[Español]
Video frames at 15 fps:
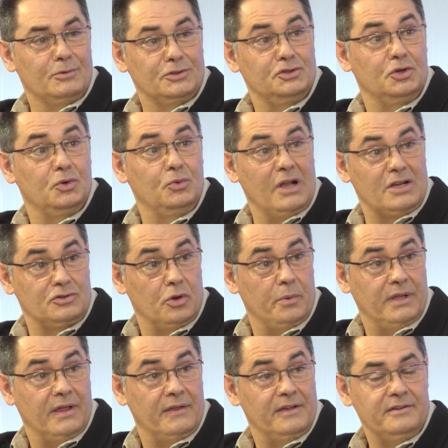hecho unas
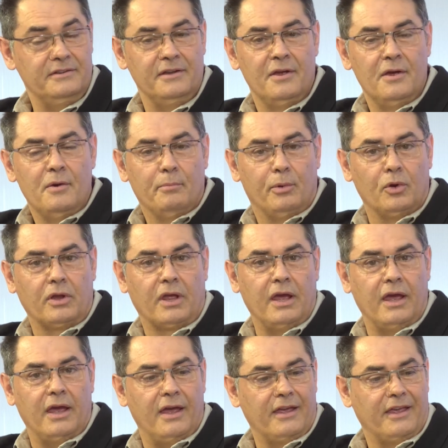novedades
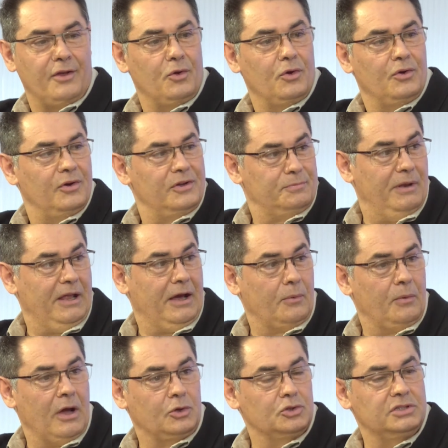porque quiero explicar
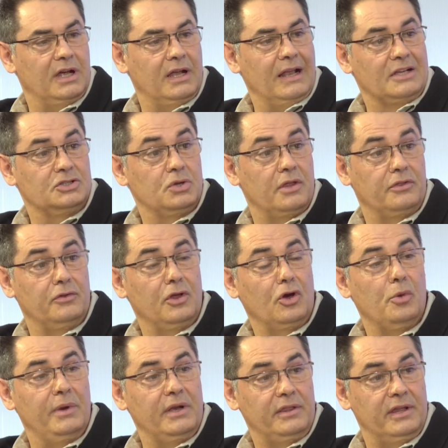una cosa. La Asociación de
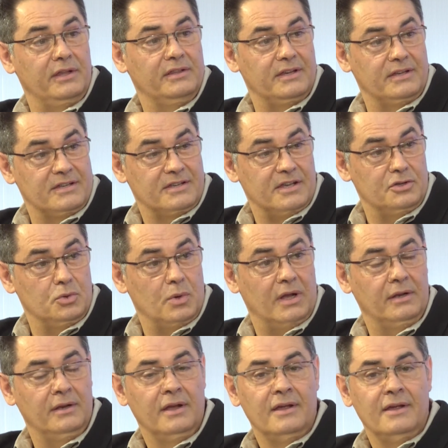Comerciantes de San Juan
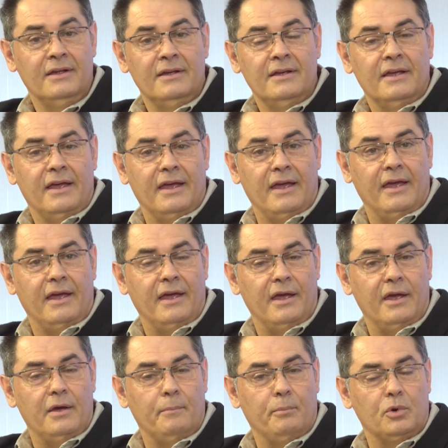
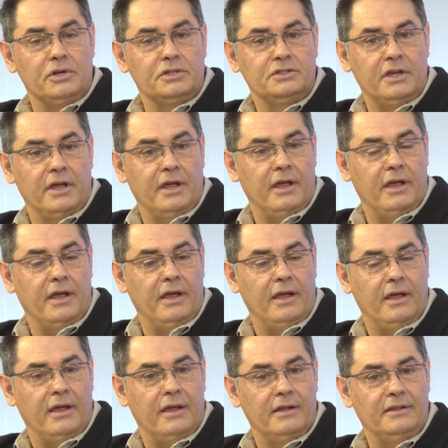eh, pues,
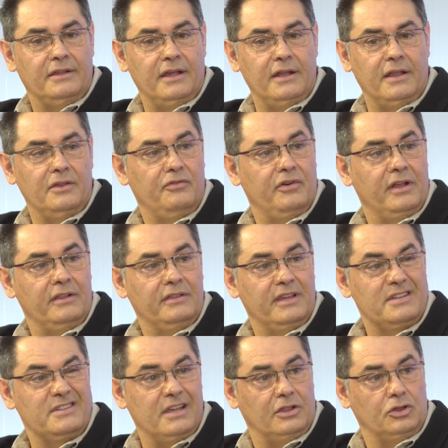eh, tiene
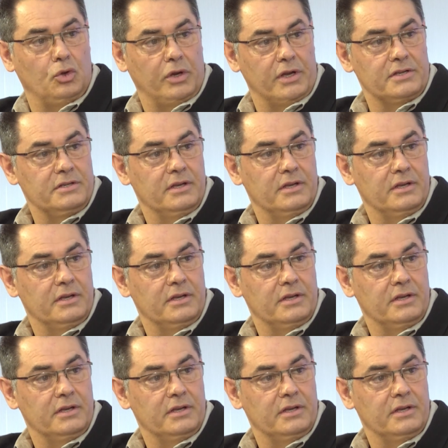diferentes sectores.